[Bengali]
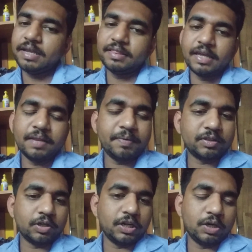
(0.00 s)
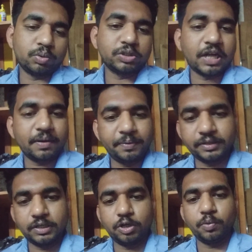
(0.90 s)
ঈদের ভিতরে রোজার
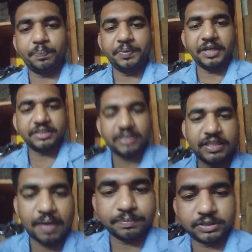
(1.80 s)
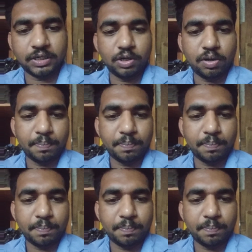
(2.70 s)
ভিতরেও পেঁয়াজের দাম ছিল